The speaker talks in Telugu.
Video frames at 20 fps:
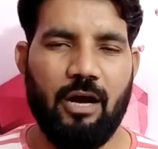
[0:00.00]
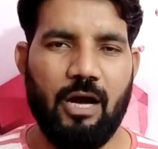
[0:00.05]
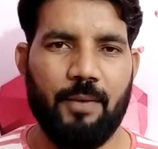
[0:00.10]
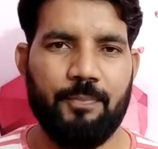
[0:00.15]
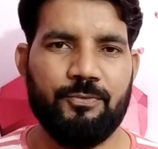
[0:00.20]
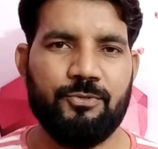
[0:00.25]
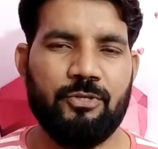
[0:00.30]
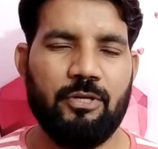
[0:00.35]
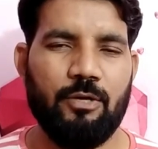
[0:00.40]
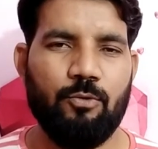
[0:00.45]

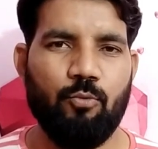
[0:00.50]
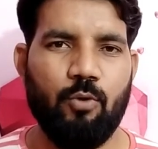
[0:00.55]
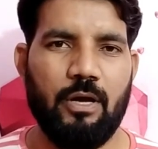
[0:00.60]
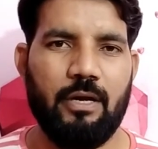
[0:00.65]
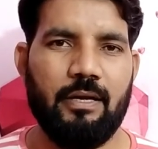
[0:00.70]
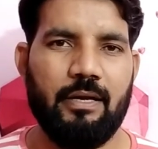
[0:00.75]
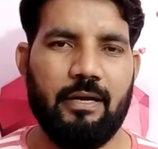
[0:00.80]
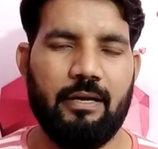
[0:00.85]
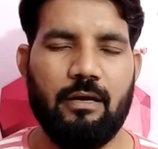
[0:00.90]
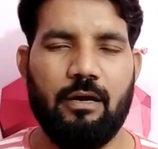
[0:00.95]
ఆప్షనల్
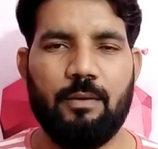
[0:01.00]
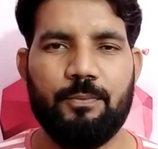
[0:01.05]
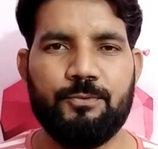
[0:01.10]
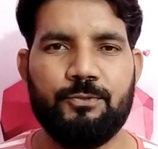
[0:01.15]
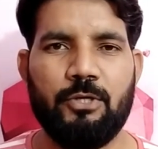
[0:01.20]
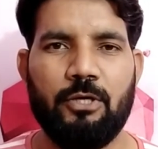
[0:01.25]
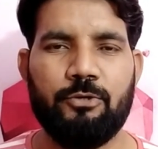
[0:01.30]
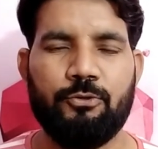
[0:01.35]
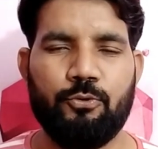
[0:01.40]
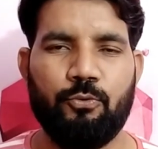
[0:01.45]
వన్ అండ్
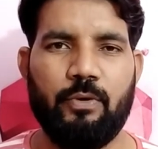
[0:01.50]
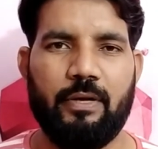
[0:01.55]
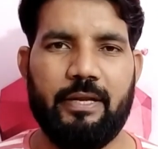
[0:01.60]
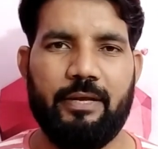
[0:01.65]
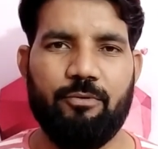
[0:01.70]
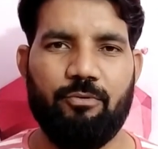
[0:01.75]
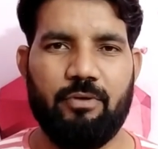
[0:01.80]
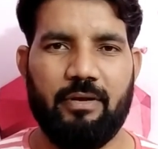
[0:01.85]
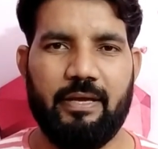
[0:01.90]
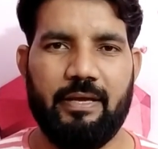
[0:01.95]
ఆప్షనల్ టూ
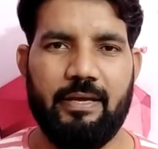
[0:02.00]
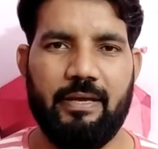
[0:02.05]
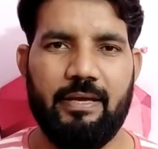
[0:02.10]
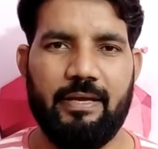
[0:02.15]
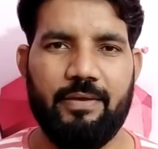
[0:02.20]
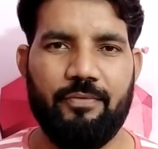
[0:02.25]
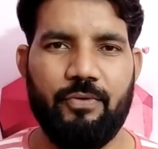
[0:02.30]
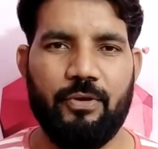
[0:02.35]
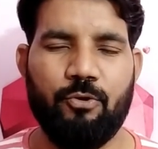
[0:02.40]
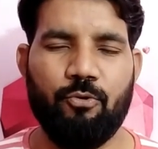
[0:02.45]
అనేవి ఉంటాయి
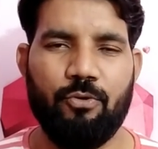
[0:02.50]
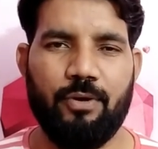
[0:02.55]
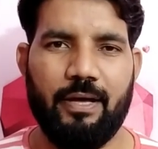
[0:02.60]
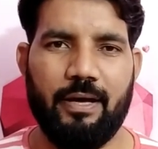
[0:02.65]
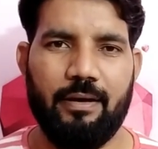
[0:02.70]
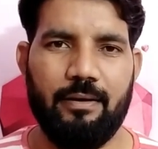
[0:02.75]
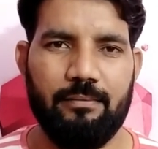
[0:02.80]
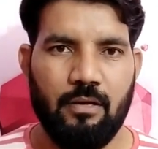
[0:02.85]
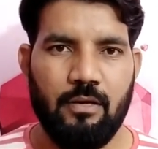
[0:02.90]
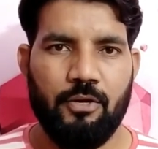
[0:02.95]
ఇవి కూడా